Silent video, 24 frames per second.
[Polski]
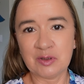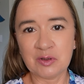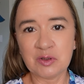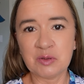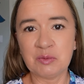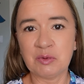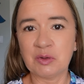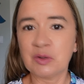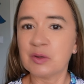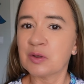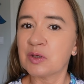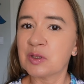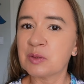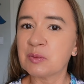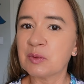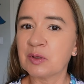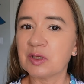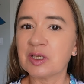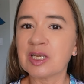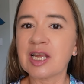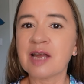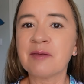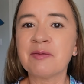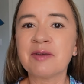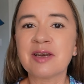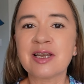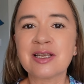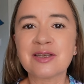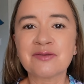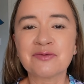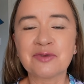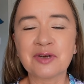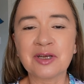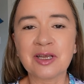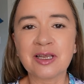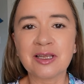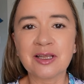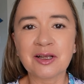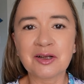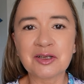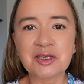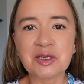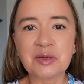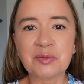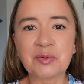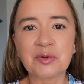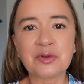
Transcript: z ludźmi, których spotykamy na swojej drodze